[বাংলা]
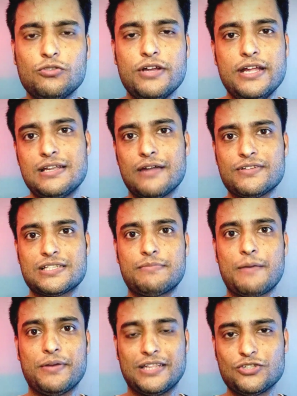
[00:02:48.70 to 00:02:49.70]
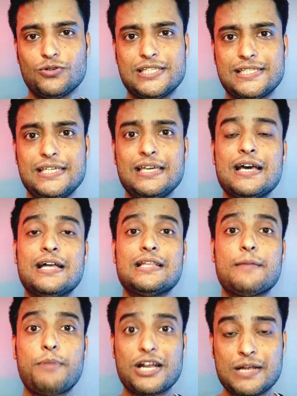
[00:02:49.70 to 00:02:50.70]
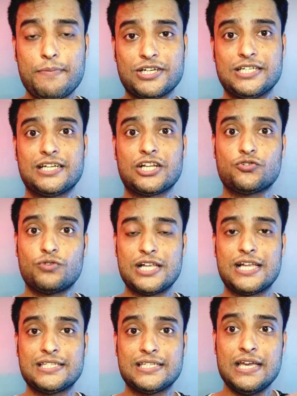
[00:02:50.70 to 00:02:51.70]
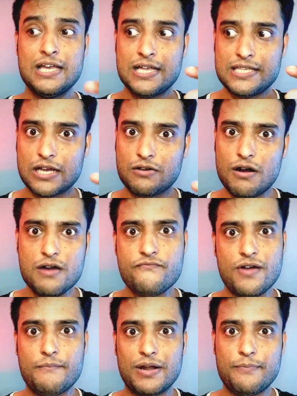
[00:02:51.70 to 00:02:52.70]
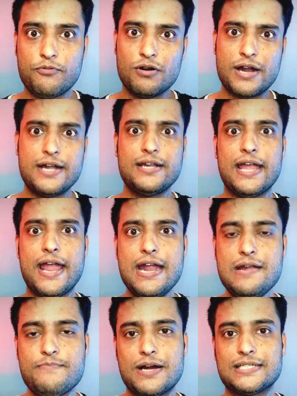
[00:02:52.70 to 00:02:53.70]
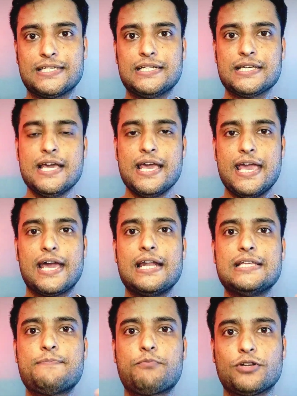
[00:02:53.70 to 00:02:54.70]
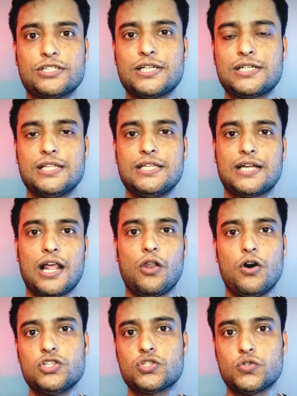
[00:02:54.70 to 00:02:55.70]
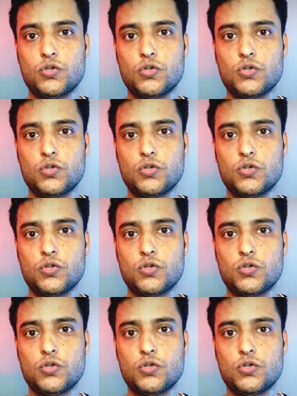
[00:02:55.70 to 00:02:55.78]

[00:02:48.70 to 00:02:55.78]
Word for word: কিন্তু ইন্টারফেস আমরা পেতে চলেছি তার পাশাপাশি যেটা শোনা যাচ্ছে যে কনফার্ম এটা পুরো নাইনটি এইট পার্সেন্ট এখানে যে প্রসেসরটা দিয়ে তারা লঞ্চ